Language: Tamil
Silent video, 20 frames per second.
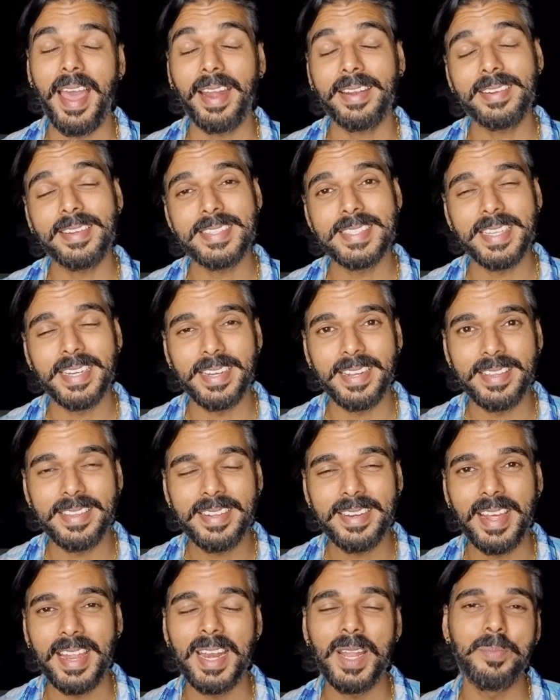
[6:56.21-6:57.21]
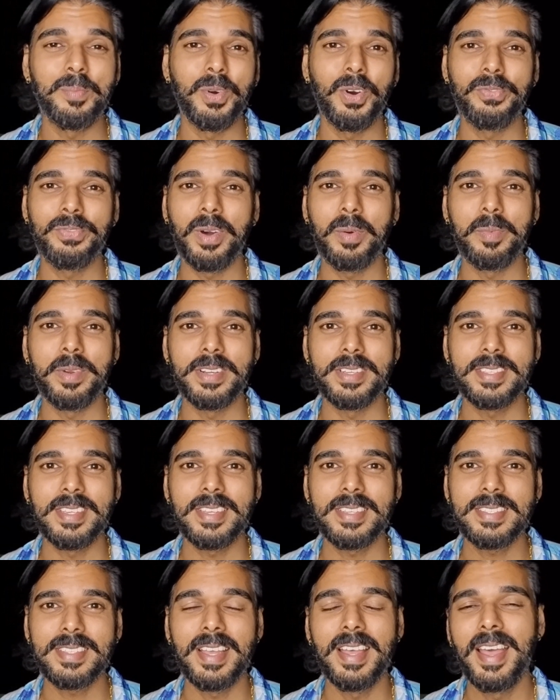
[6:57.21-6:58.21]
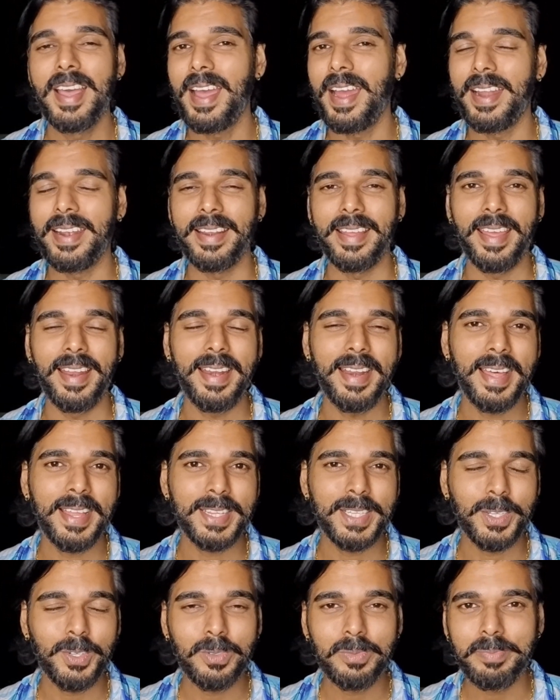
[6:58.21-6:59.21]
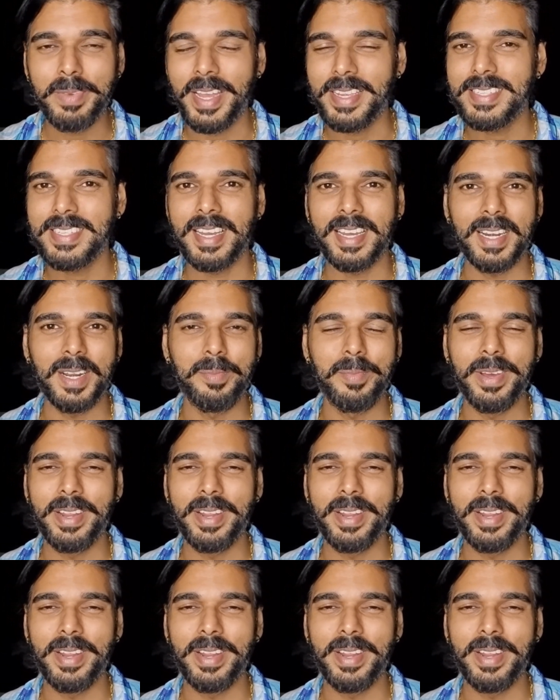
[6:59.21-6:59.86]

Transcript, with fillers: ஆக்டர்ஸ் கிட்டேருந்து நல்ல பர்ஃபார்மன்ஸஸ் அண்ட் எல்லாத்துக்கும் மேட்ச் ஆகிற